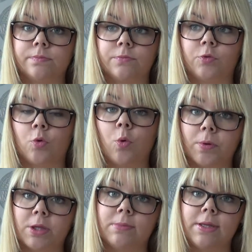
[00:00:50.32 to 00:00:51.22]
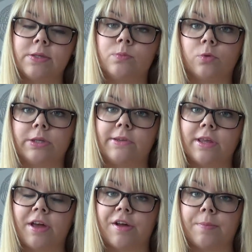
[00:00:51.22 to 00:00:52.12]
de comprimés qui m'ont
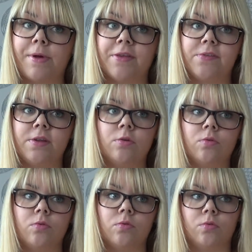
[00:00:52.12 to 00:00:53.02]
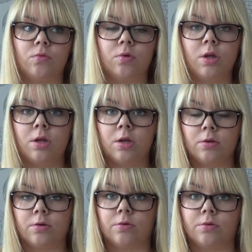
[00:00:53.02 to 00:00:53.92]
aidé à passer euh,
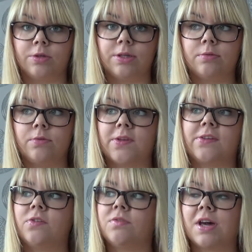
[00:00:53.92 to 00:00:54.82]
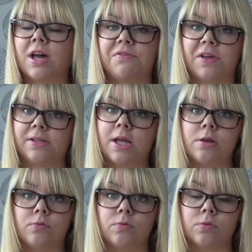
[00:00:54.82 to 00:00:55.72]
euh, cet hiver
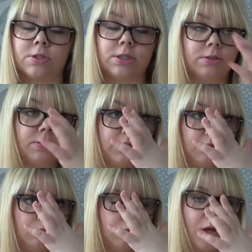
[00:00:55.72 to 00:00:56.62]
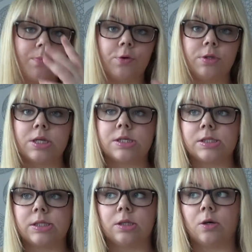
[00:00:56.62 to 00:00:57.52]
infernal euh, qui était, on n'a pas eu de neige
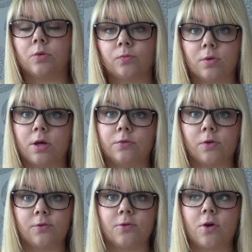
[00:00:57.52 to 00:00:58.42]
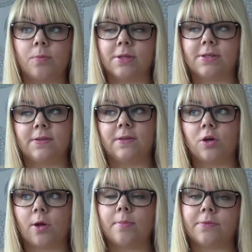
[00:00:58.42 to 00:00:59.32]
etc en tout cas dans le nord mais qui
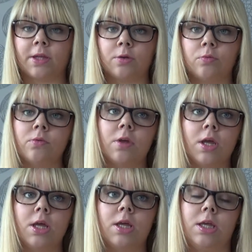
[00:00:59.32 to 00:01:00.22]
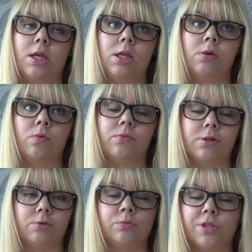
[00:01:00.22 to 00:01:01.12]
était quand même très rude et euh,
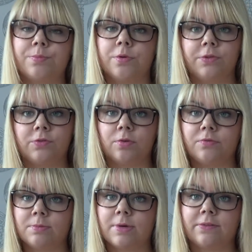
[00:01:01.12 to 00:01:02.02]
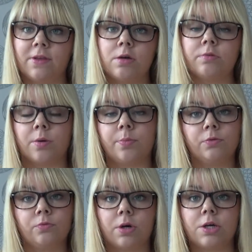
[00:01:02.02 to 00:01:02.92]
voilà où on n'a pas envie de se lever le matin, on n'a pas
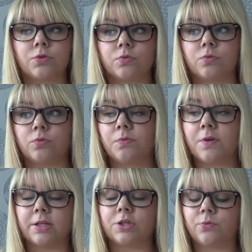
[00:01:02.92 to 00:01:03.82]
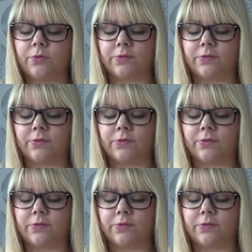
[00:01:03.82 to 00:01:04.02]
le courage de, faire des choses